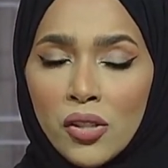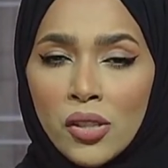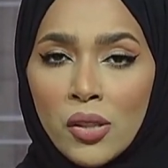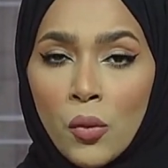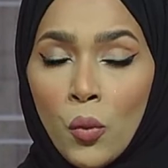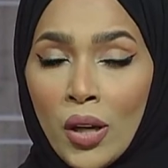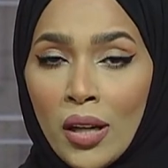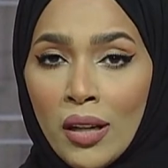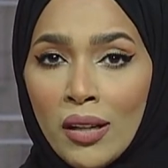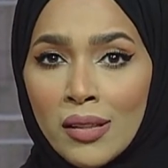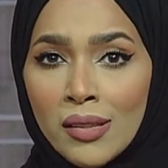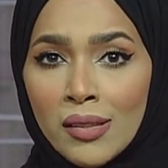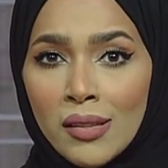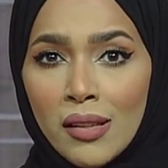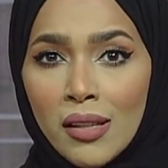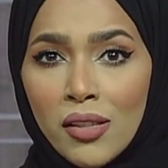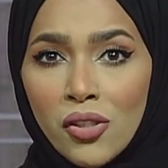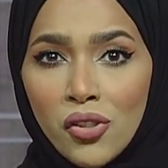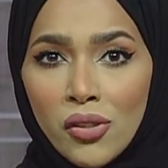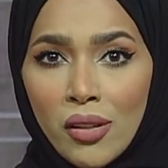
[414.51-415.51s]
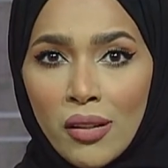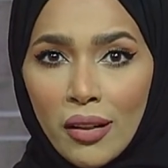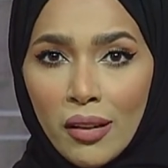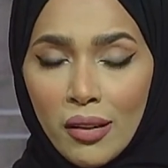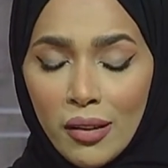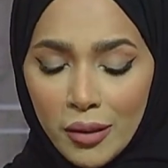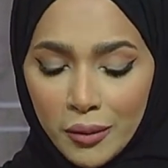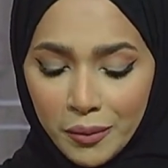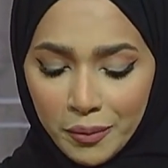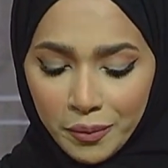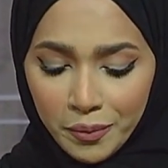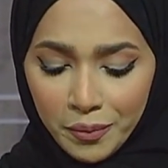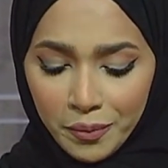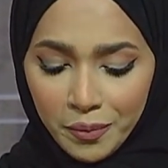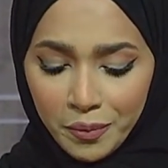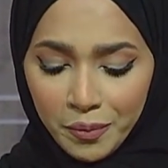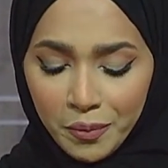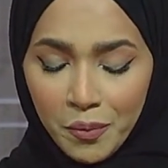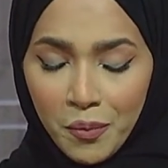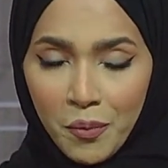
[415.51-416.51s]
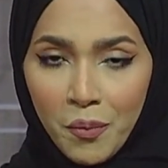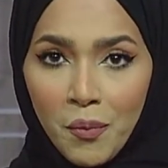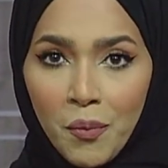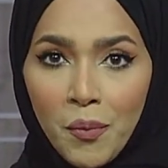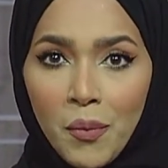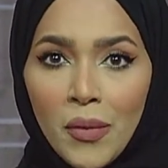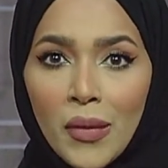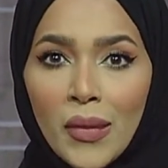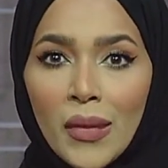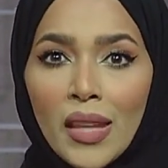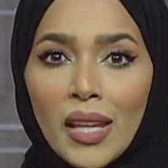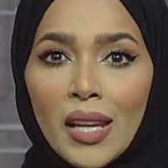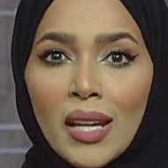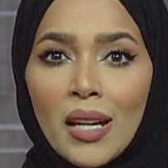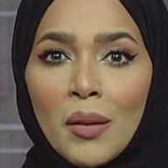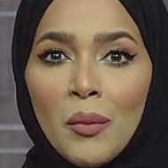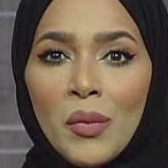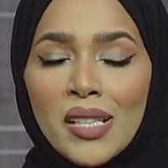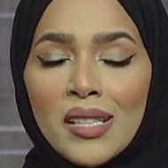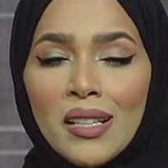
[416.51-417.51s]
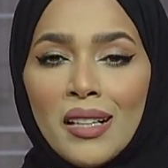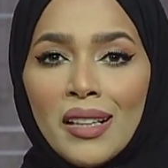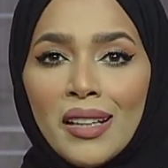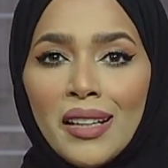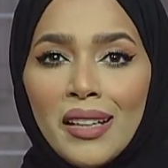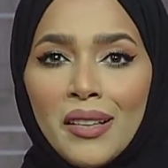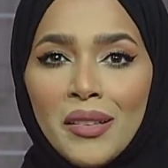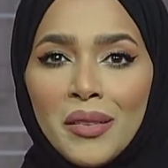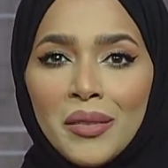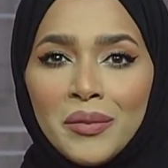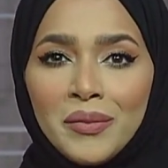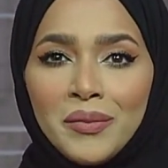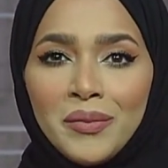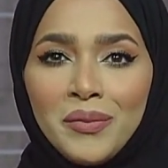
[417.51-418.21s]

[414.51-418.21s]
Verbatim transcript: وغاز الشارقة مساء الخير